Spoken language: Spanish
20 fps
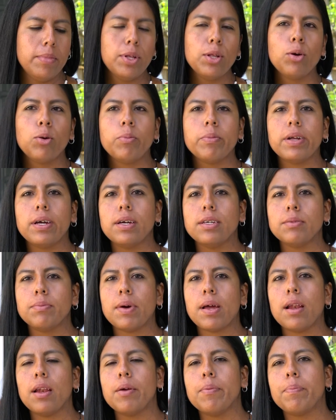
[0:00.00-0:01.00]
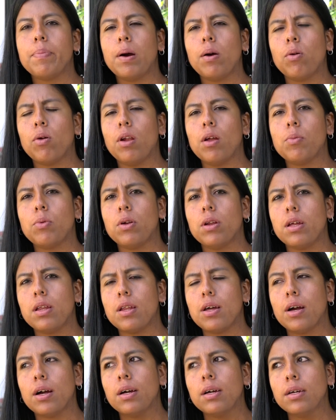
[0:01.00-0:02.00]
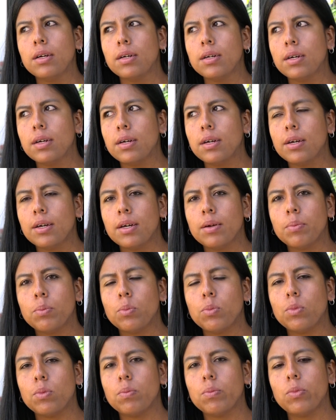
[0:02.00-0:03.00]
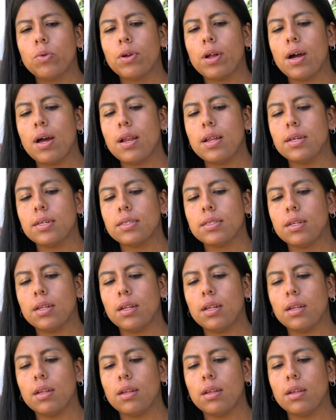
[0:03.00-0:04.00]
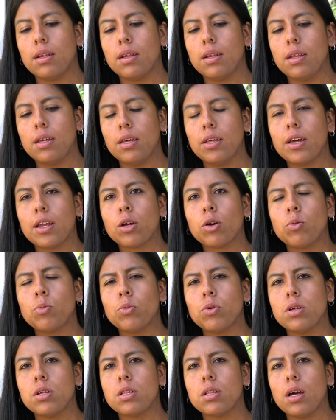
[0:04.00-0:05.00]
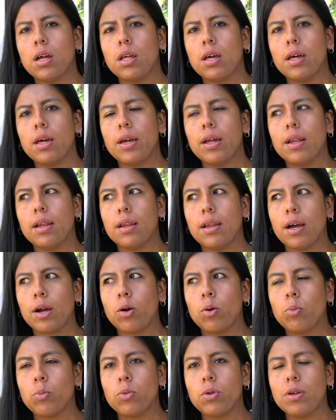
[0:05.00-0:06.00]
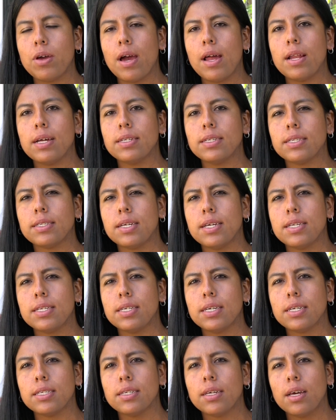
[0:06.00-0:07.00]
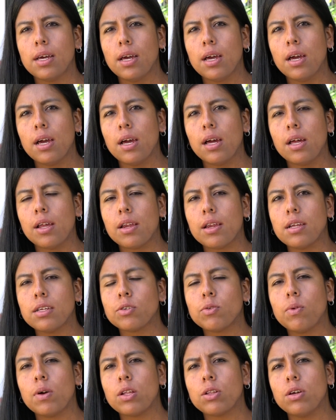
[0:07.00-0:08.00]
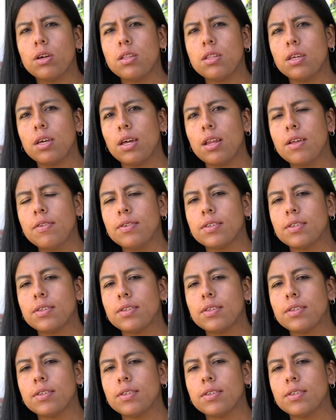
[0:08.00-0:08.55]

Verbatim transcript: Mi nombre es Marlene Paola Molina Morales, líder comunitaria de la comunidad de las estancias, resguardo indígena